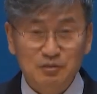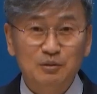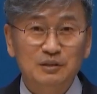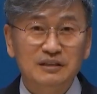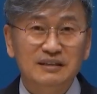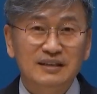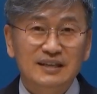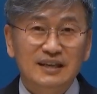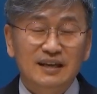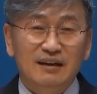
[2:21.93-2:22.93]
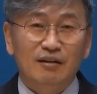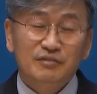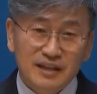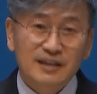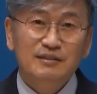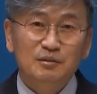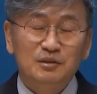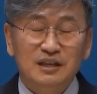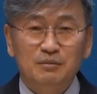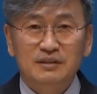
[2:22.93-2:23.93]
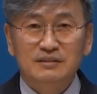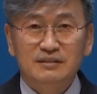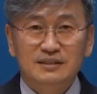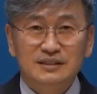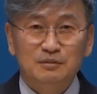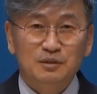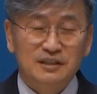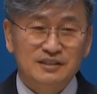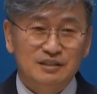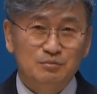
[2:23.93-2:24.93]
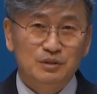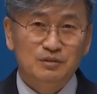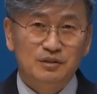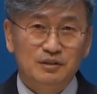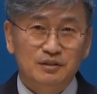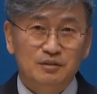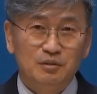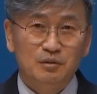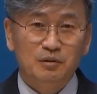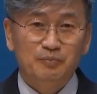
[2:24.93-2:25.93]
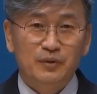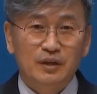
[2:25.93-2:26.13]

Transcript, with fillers: 또 오늘 온라인으로 예배를 드리시고 계시는 분들 또